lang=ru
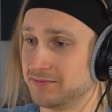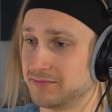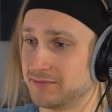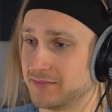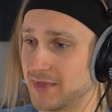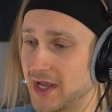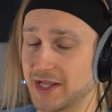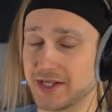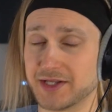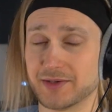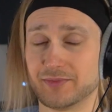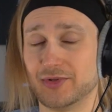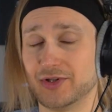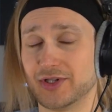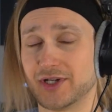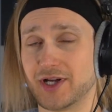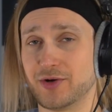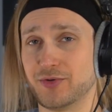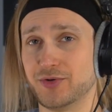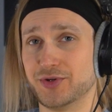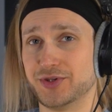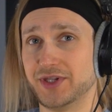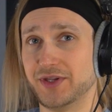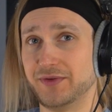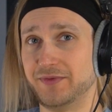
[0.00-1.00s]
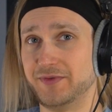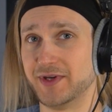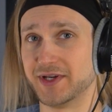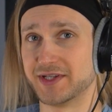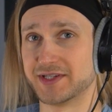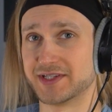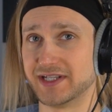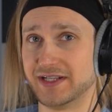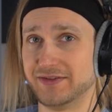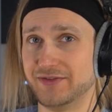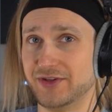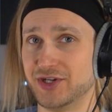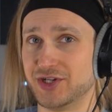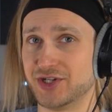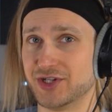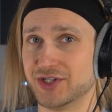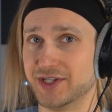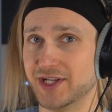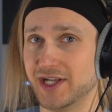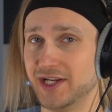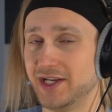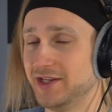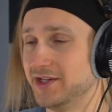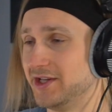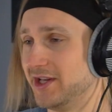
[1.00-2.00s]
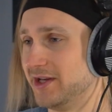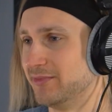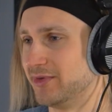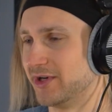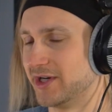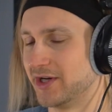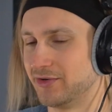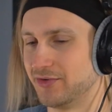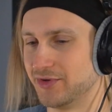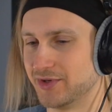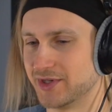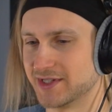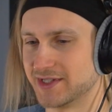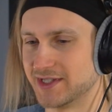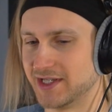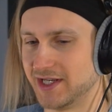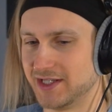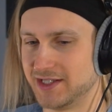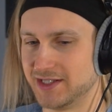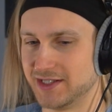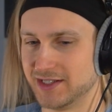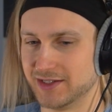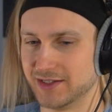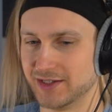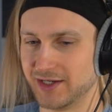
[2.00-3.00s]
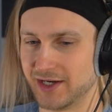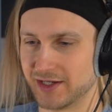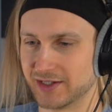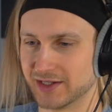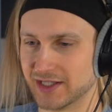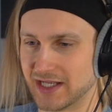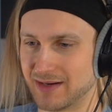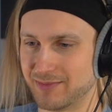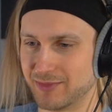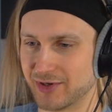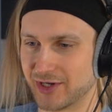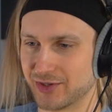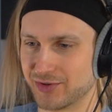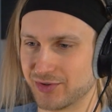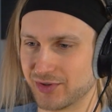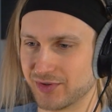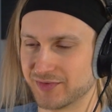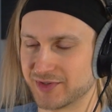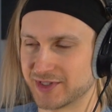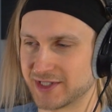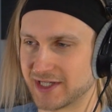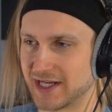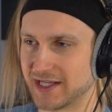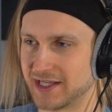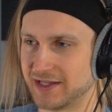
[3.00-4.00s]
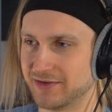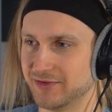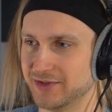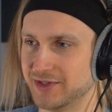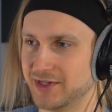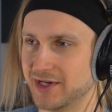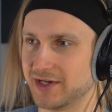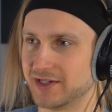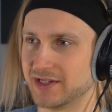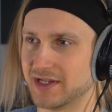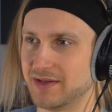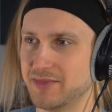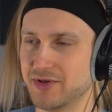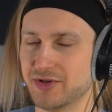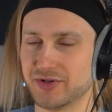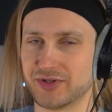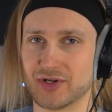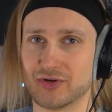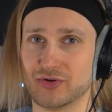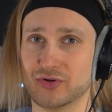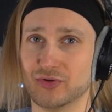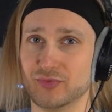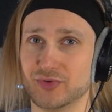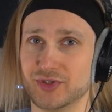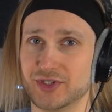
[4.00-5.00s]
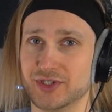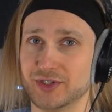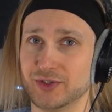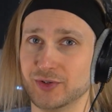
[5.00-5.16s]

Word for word: это был какой-то эффект зловещей долины, либо какой-то, знаете, рекламы, которая вскакивает рекламирует какую-нибудь